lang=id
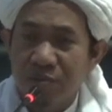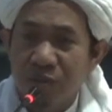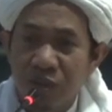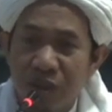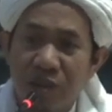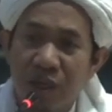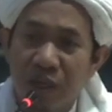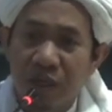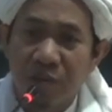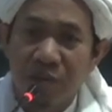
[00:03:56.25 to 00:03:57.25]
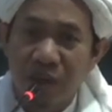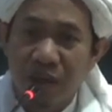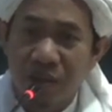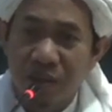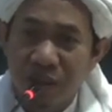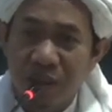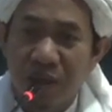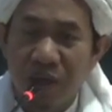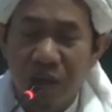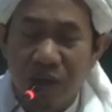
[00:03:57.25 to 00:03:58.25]
punya salah kepada istri
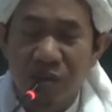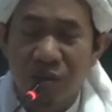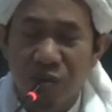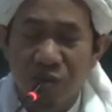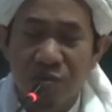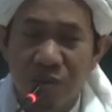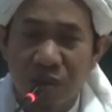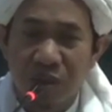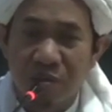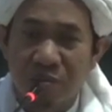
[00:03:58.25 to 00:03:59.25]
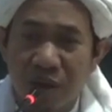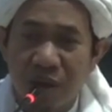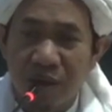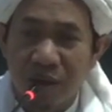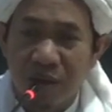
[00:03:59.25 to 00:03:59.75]
langsung minta maaf